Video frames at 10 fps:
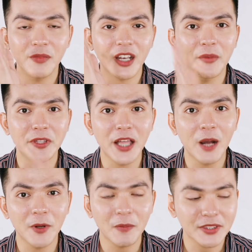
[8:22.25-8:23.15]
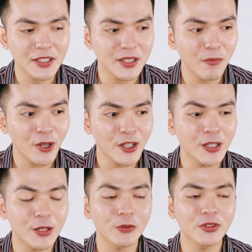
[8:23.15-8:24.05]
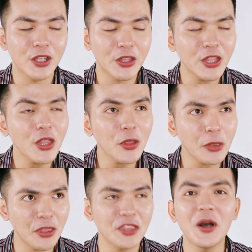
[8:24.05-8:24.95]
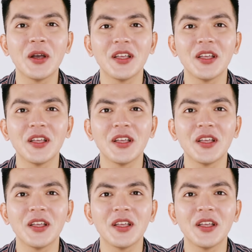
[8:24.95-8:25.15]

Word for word: and marami na nakapagpa-testimony dito, dito,